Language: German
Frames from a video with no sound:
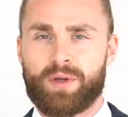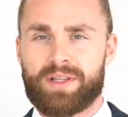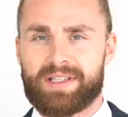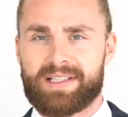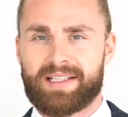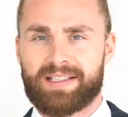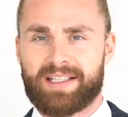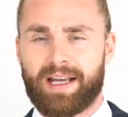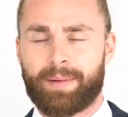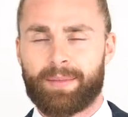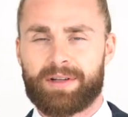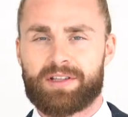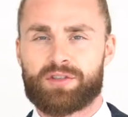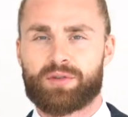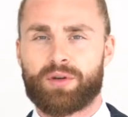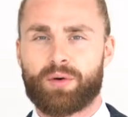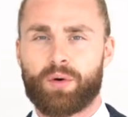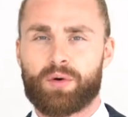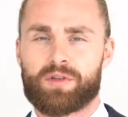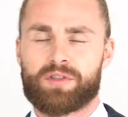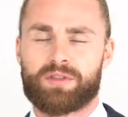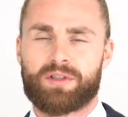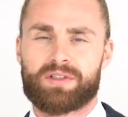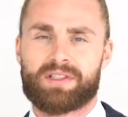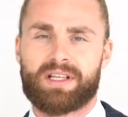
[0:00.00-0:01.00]
Zusätzlich kann man zu der
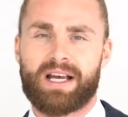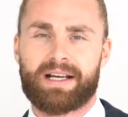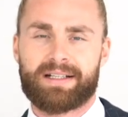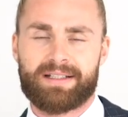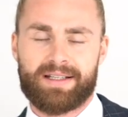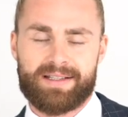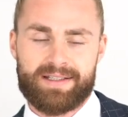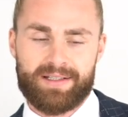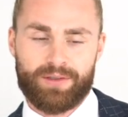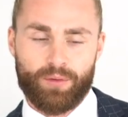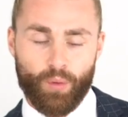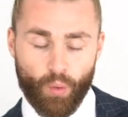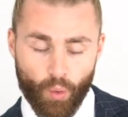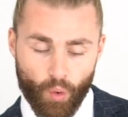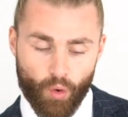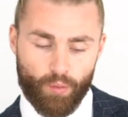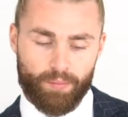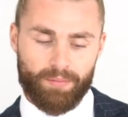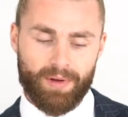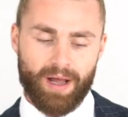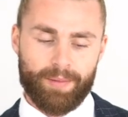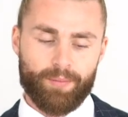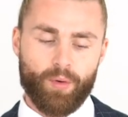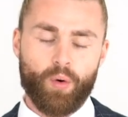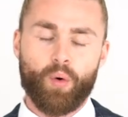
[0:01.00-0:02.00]
Hose noch sagen, dass sie
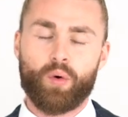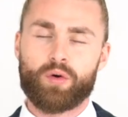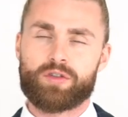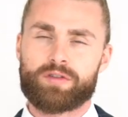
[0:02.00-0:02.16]
oben am